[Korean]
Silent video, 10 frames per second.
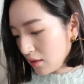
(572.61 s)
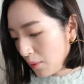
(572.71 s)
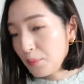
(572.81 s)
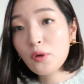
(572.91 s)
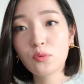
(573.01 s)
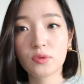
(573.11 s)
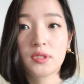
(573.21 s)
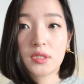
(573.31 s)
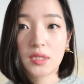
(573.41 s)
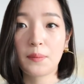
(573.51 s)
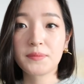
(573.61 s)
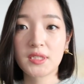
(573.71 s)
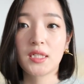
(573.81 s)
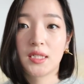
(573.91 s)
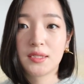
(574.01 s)
남편 옷을
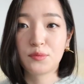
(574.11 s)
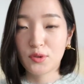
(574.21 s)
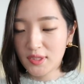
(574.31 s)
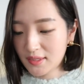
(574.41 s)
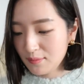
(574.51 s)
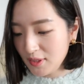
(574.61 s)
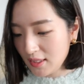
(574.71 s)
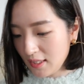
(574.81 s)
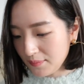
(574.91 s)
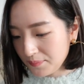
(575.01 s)
갑자기 급조했습니다.